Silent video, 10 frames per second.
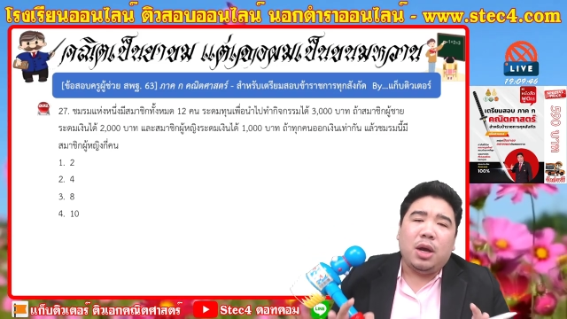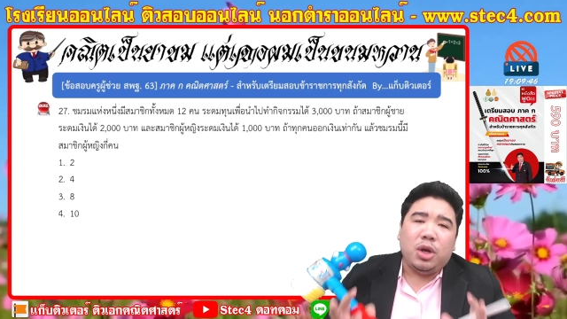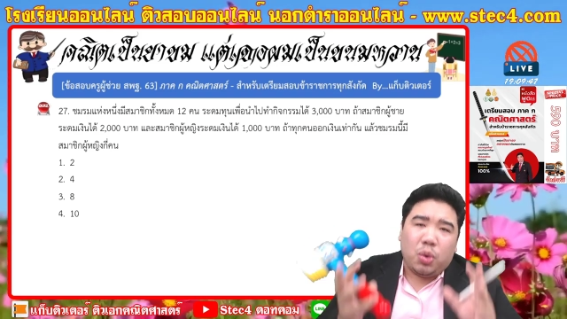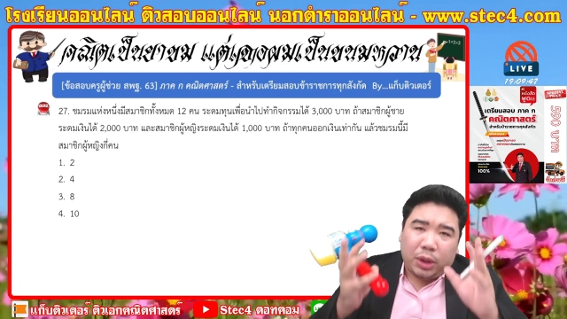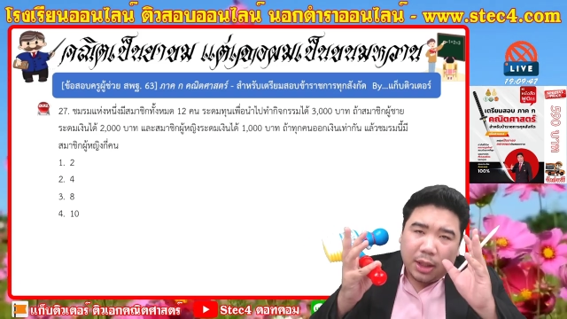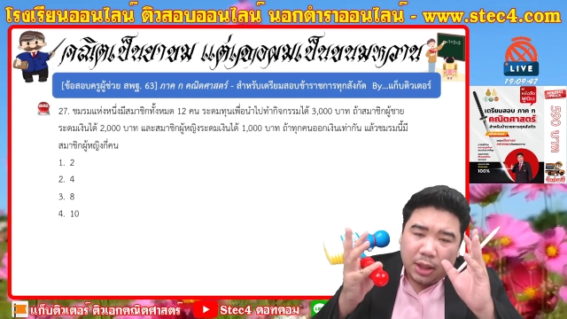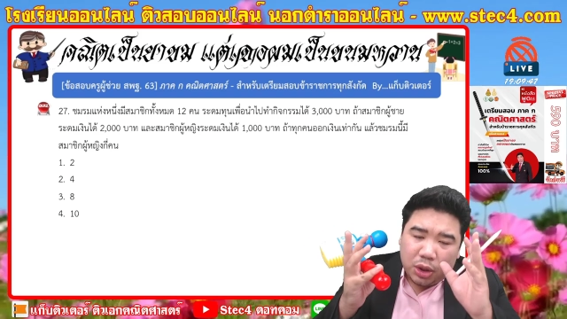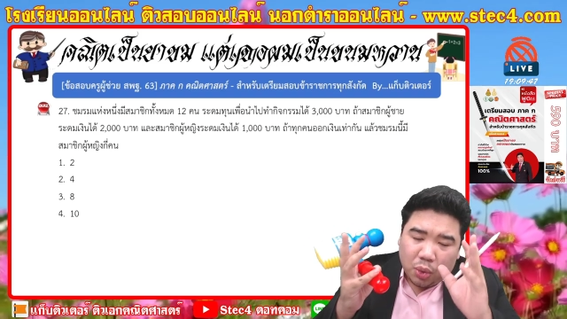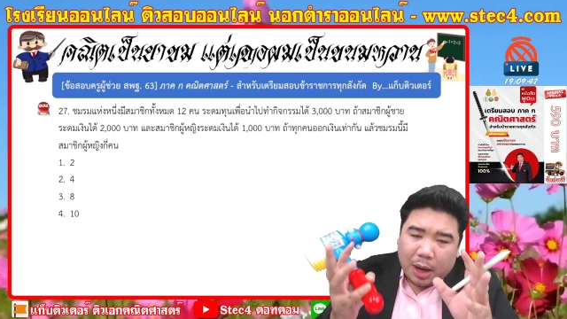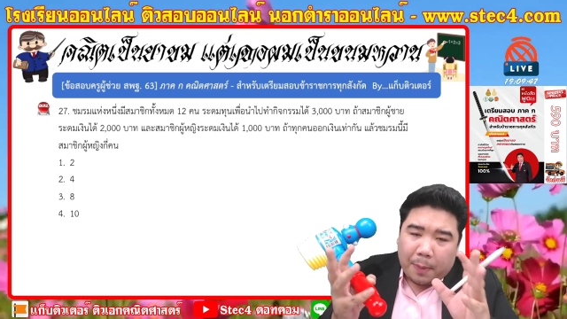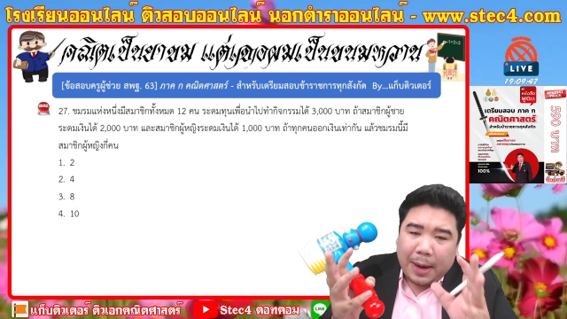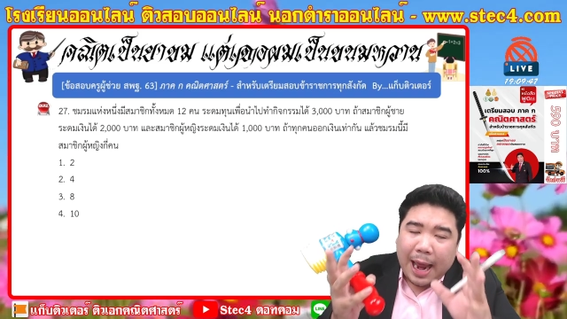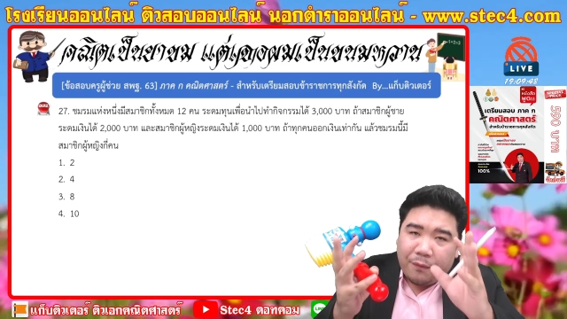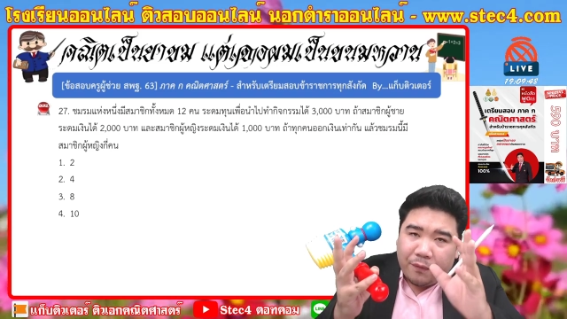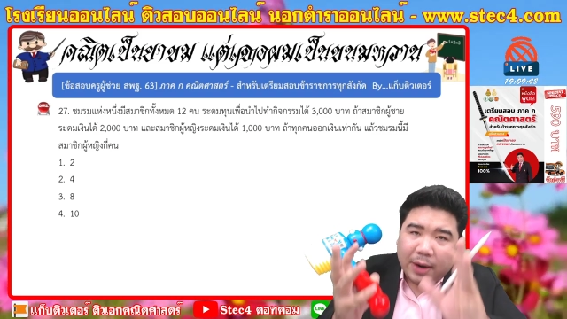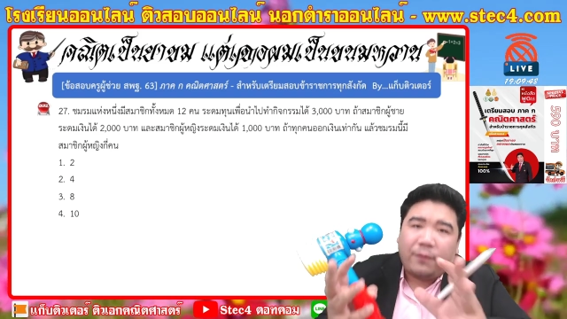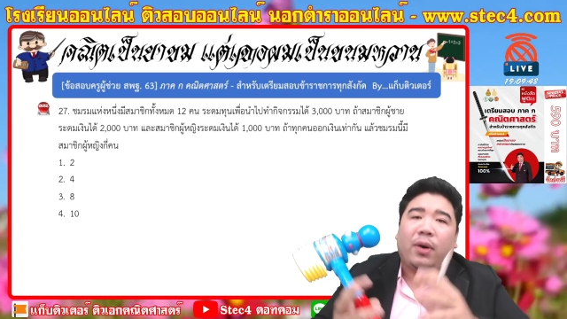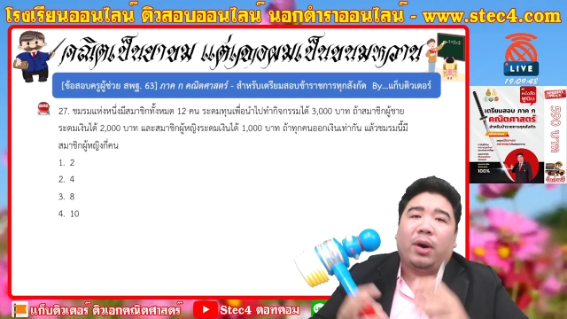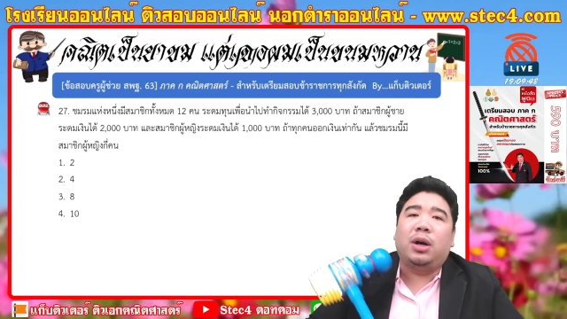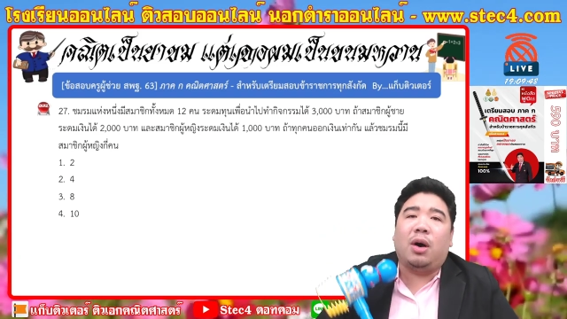อยู่ที่ขึ้นอยู่กับการฝึกฝ
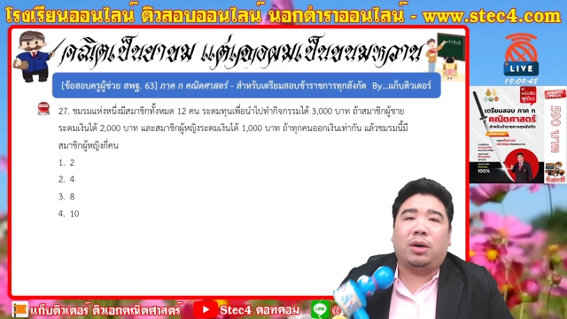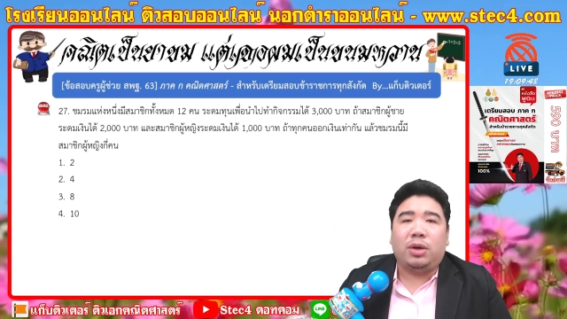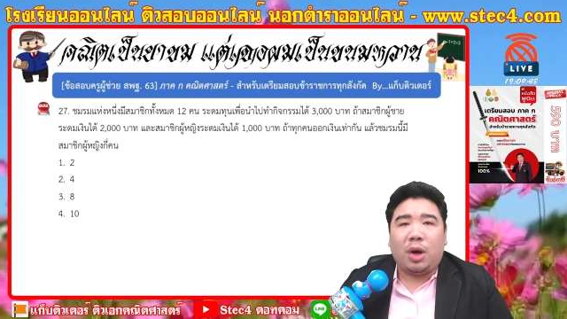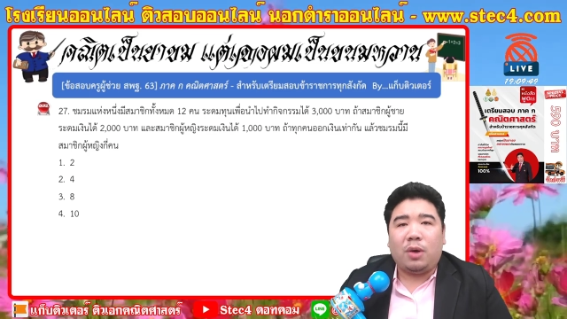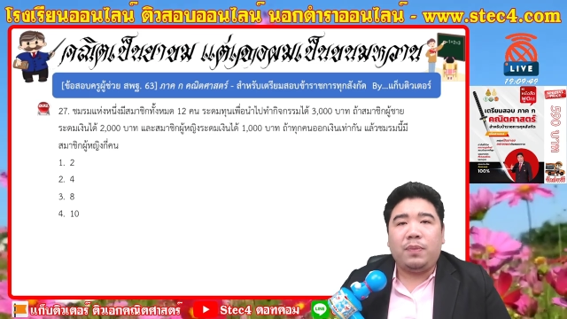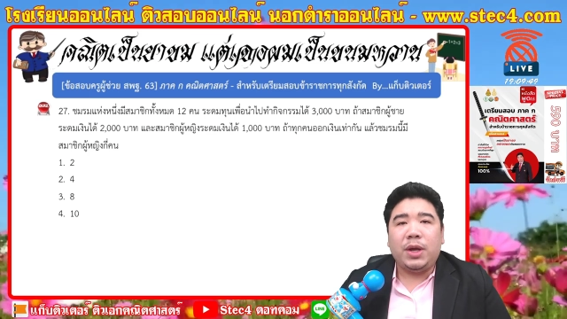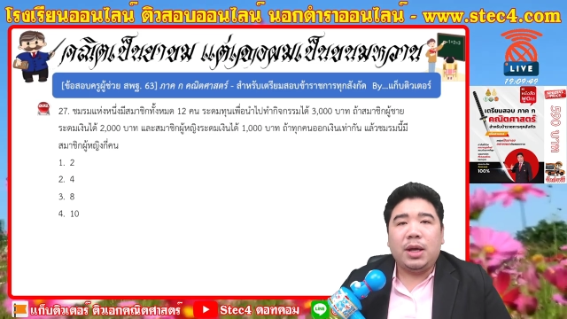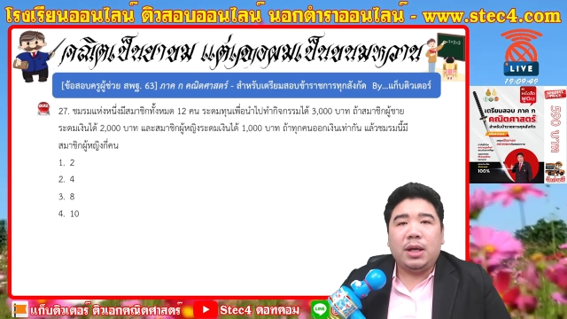นของน้องๆ